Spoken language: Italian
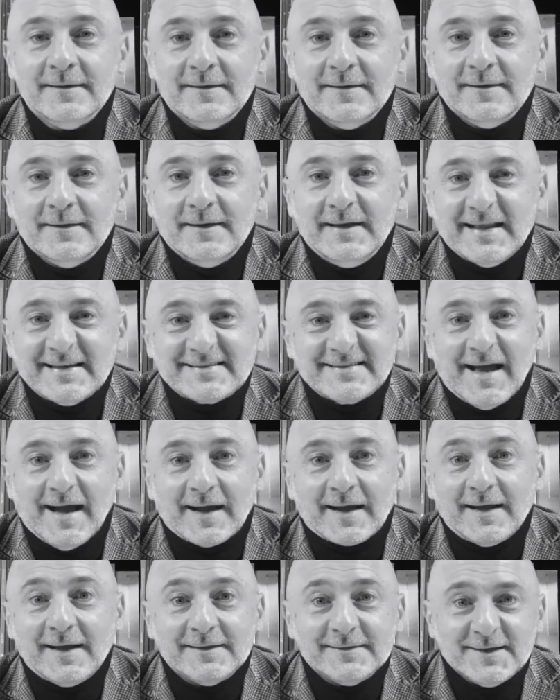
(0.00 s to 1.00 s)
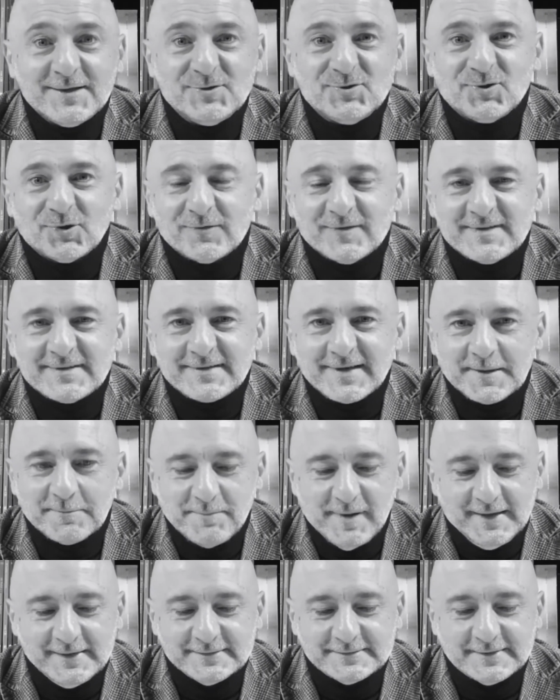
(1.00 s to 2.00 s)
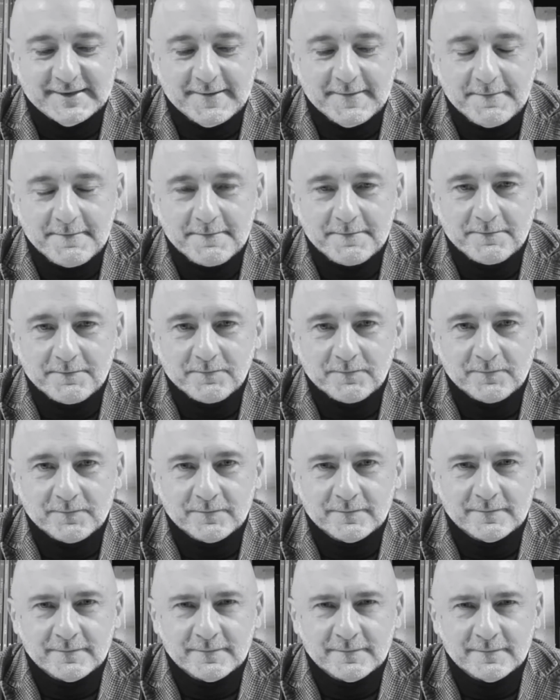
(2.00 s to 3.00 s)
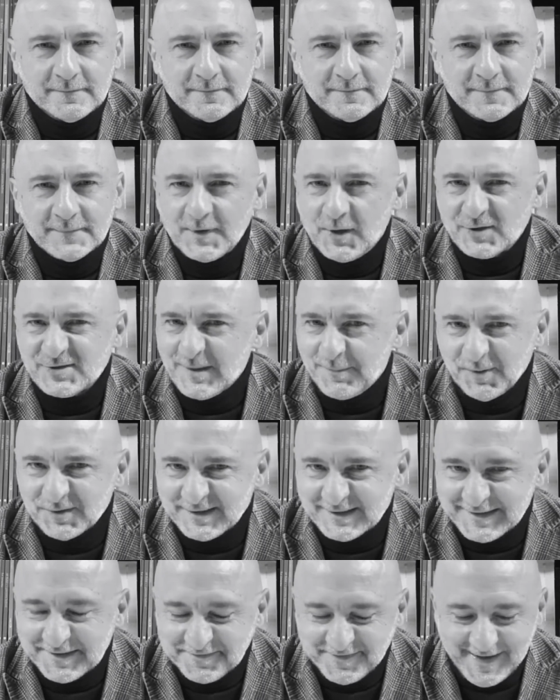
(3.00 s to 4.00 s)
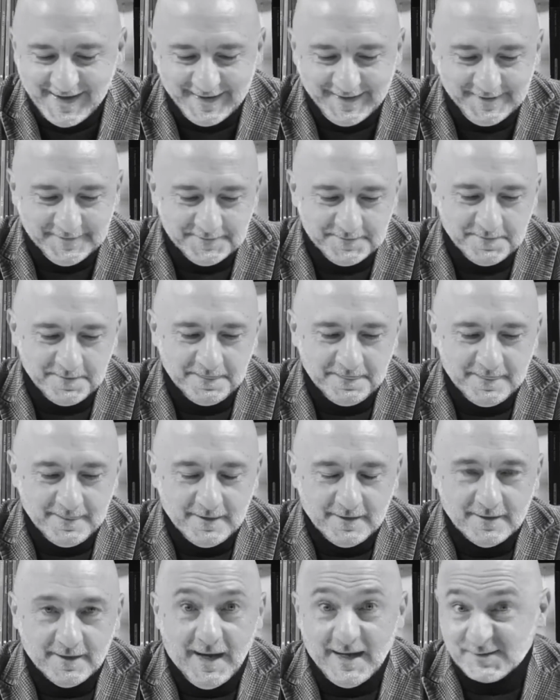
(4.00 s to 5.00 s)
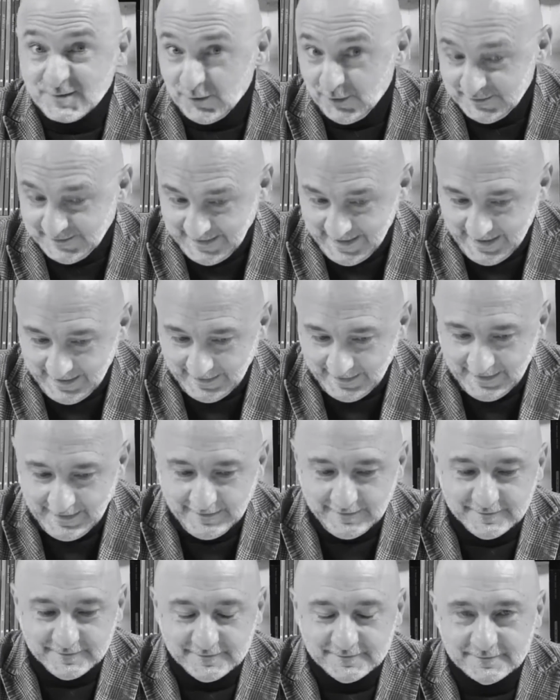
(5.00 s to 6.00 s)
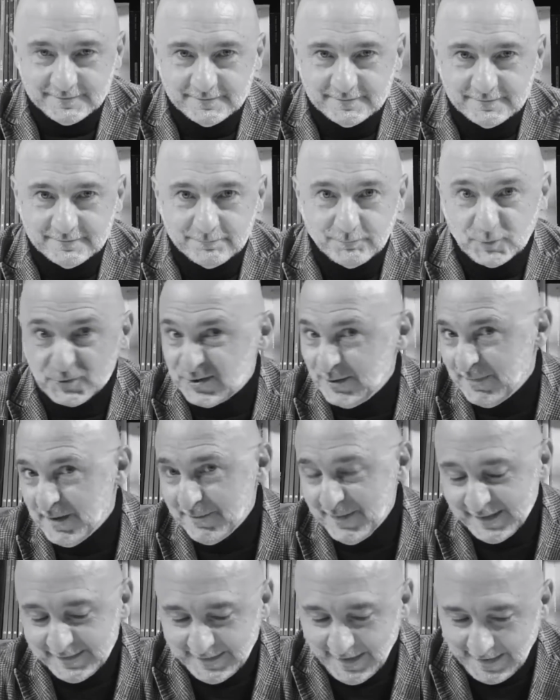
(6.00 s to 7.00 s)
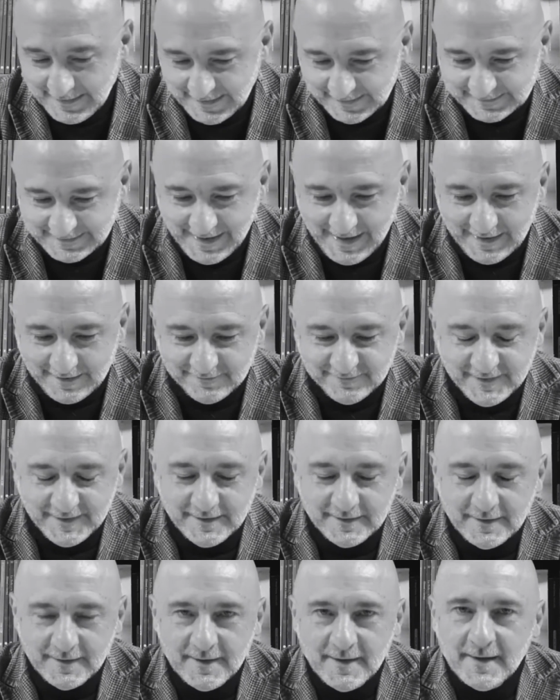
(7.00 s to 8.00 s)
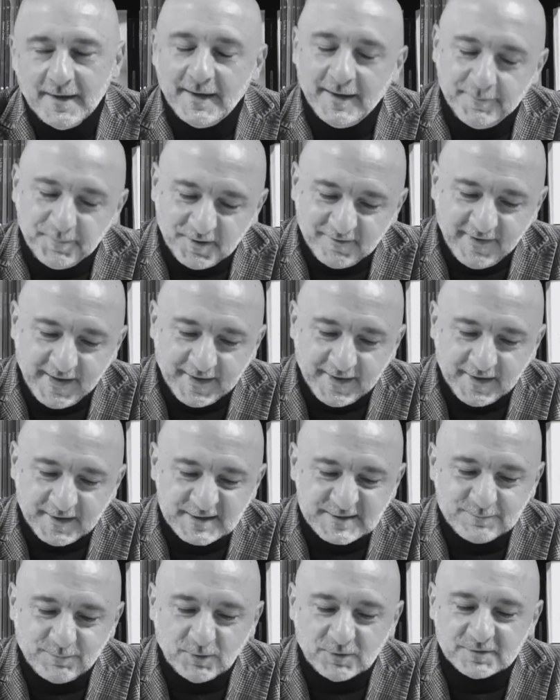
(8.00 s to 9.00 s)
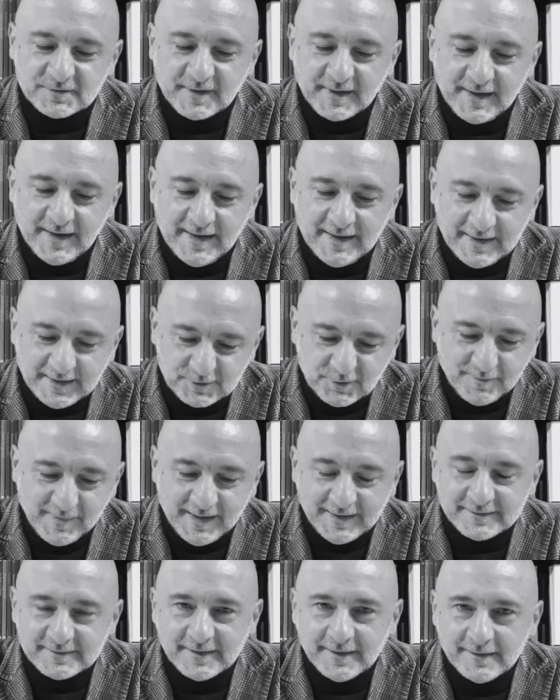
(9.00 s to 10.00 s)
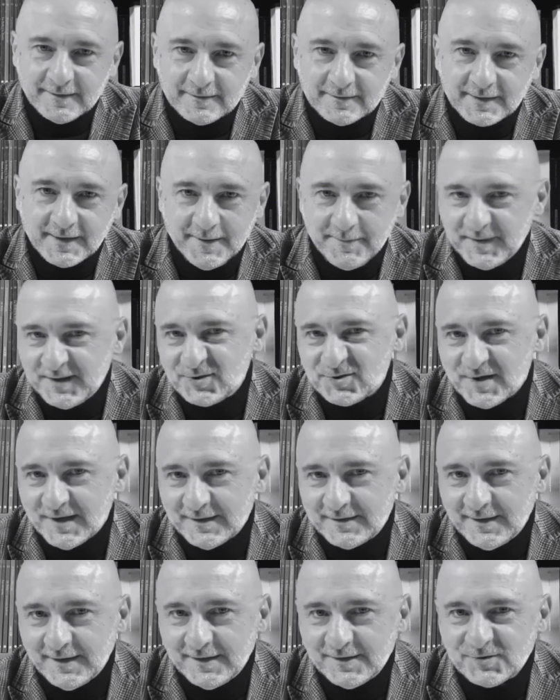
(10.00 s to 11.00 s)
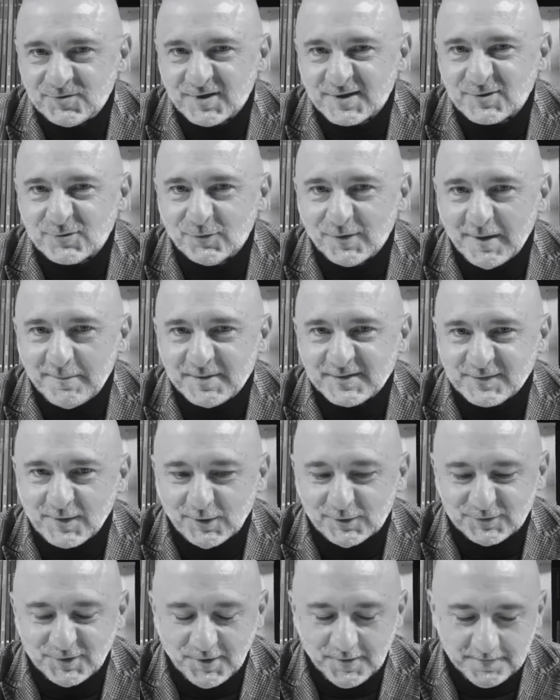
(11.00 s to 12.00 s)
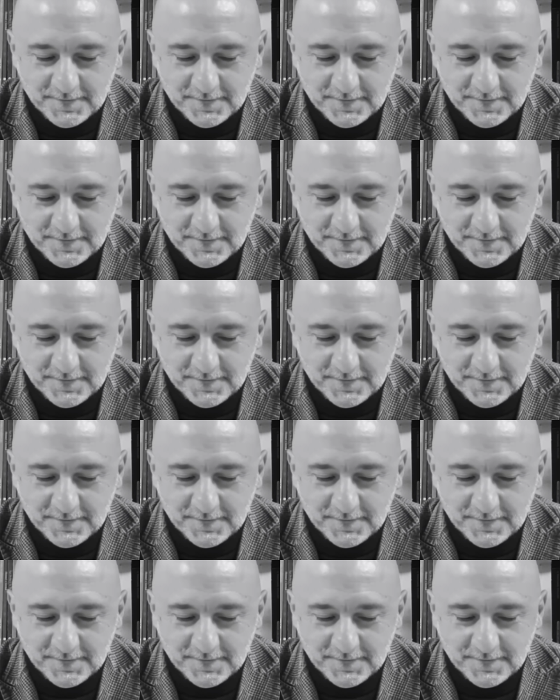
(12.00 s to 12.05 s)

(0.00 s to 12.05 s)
La saga del giovane serpente. Cosa potete fare? Ascoltarla, possibilmente allietarvi, e provare a rispondere alla domanda che precede ciascun episodio.